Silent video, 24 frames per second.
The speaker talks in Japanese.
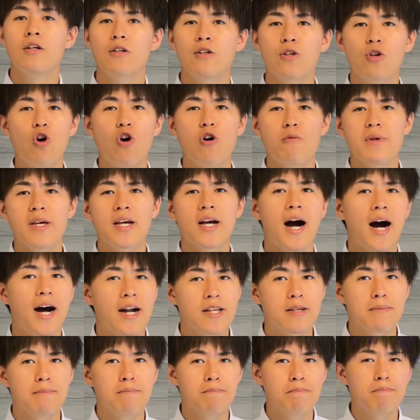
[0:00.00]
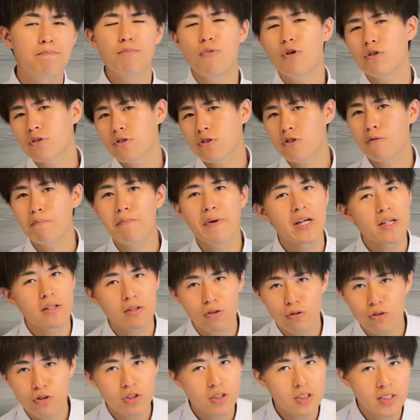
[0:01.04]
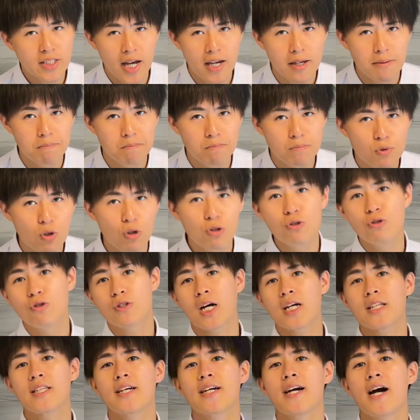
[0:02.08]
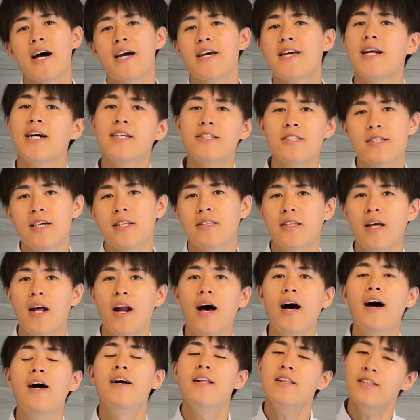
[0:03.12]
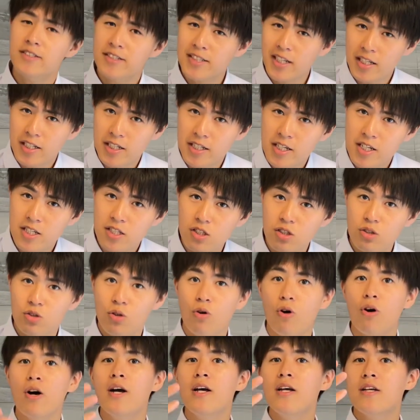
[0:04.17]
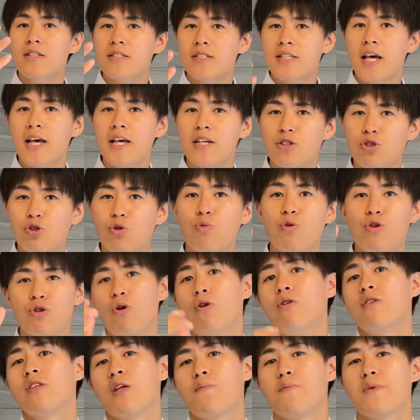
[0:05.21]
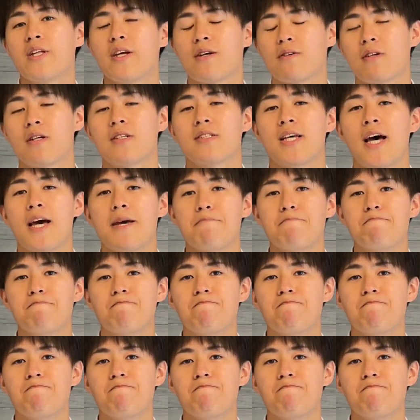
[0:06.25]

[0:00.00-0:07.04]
興味があり、もっと勉強したいという方がいらっしゃったら、ぜひ一度聖書を読んでみてください。